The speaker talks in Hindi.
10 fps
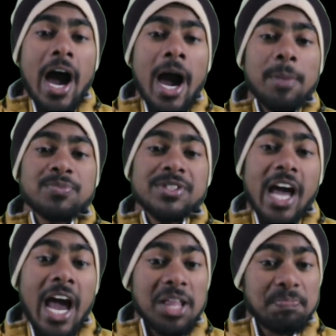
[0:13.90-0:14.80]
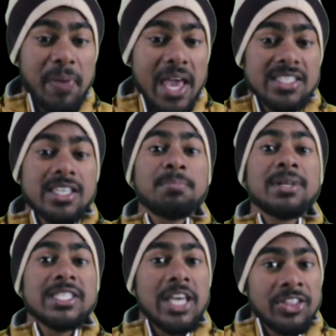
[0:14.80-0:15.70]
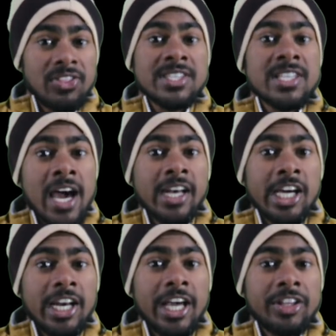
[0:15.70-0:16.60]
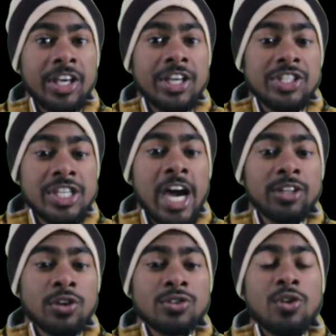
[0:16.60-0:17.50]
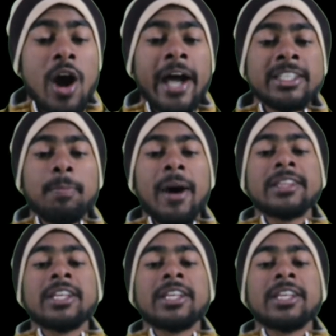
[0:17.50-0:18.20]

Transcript: आप शायद बेसब्री से इंतजार कर रहे थे जी हाँ दोस्तों आज हम